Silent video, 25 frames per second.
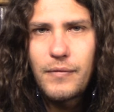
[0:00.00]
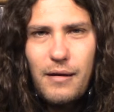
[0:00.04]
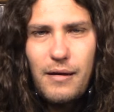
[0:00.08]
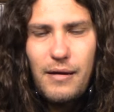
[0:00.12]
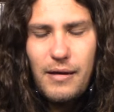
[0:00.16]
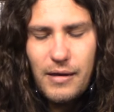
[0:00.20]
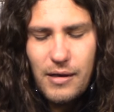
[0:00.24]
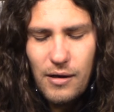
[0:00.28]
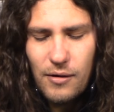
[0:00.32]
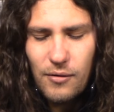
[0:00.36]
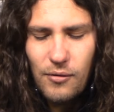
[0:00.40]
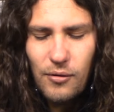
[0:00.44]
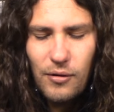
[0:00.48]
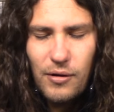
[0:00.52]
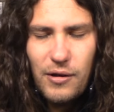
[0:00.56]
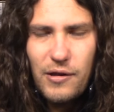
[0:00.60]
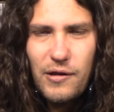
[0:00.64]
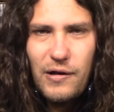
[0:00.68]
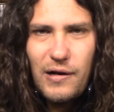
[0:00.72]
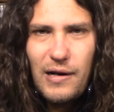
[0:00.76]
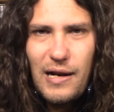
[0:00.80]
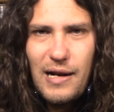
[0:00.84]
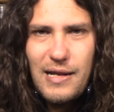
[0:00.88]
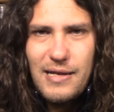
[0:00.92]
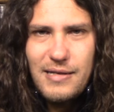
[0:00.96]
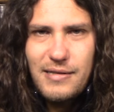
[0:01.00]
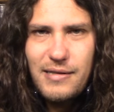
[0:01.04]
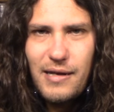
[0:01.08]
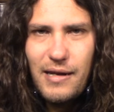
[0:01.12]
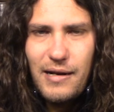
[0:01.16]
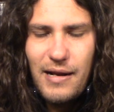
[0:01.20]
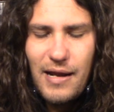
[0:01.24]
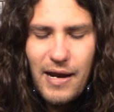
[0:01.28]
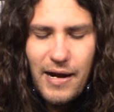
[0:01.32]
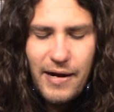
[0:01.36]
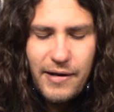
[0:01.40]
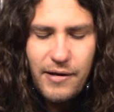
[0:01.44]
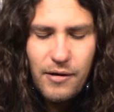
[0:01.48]
¿Y qué ha ocurrido en el
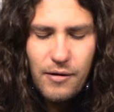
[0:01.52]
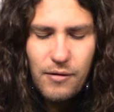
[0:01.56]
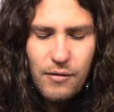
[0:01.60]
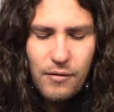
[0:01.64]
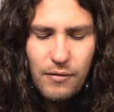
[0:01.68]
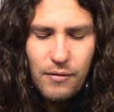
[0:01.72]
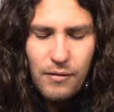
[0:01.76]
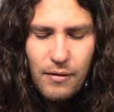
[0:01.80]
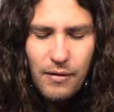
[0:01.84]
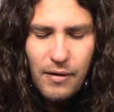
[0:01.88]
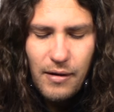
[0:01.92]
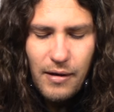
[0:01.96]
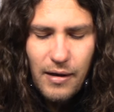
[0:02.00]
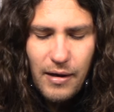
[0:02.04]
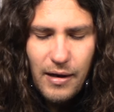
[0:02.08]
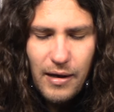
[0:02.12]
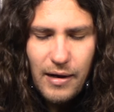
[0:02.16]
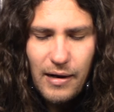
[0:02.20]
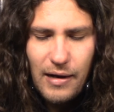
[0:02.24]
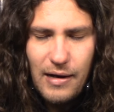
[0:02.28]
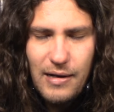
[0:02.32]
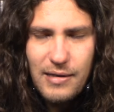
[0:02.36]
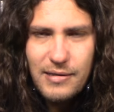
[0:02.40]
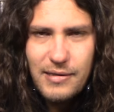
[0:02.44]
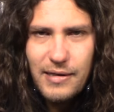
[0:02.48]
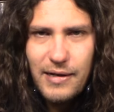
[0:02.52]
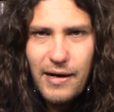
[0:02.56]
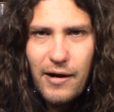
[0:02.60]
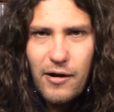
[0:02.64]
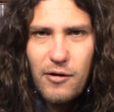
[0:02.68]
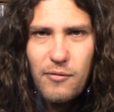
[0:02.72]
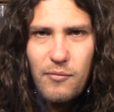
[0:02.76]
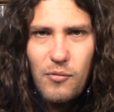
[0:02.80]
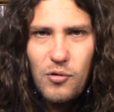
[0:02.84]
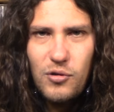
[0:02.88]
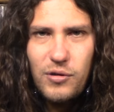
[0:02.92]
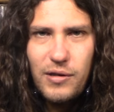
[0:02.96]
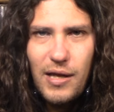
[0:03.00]
escenario en el escenario
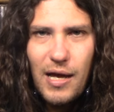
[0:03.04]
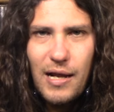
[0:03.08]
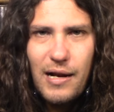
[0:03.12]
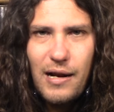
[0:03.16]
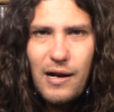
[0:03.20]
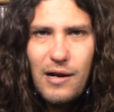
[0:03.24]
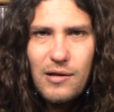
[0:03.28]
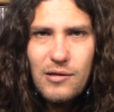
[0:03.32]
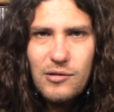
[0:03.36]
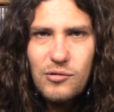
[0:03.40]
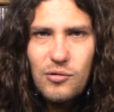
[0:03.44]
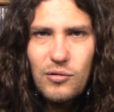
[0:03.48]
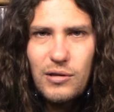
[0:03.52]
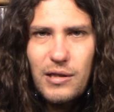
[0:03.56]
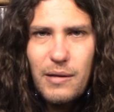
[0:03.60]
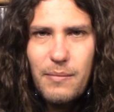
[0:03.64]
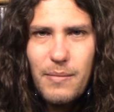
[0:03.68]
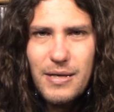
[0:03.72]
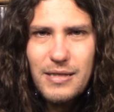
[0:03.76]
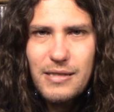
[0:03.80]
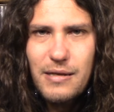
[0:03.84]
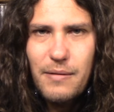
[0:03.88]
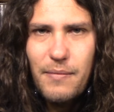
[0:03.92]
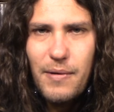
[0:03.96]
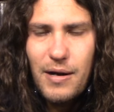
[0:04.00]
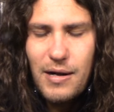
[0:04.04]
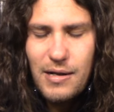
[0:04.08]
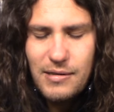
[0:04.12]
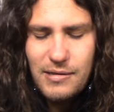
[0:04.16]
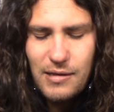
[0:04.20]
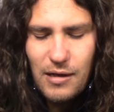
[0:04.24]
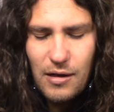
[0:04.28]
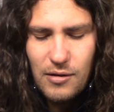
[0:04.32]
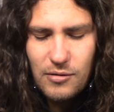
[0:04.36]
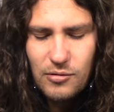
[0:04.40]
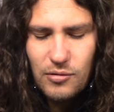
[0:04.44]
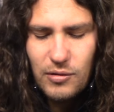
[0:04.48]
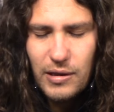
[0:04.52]
mundial en las últimas semanas,
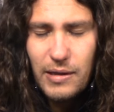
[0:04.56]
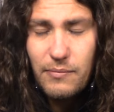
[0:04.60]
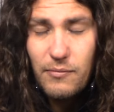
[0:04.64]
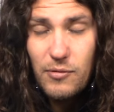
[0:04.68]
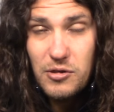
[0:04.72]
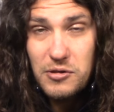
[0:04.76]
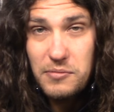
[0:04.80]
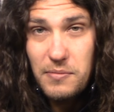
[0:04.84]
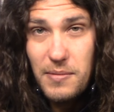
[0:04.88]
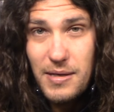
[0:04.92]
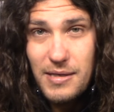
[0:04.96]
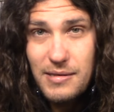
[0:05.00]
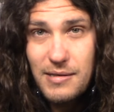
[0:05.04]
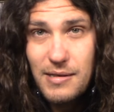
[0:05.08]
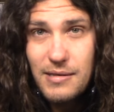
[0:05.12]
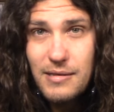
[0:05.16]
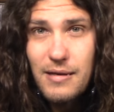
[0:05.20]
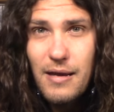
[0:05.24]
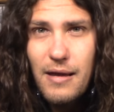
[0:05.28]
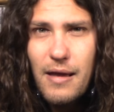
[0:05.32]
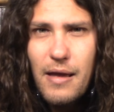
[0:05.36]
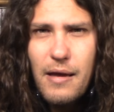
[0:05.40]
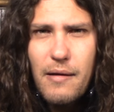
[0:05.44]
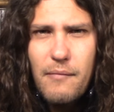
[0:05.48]
en los últimos meses.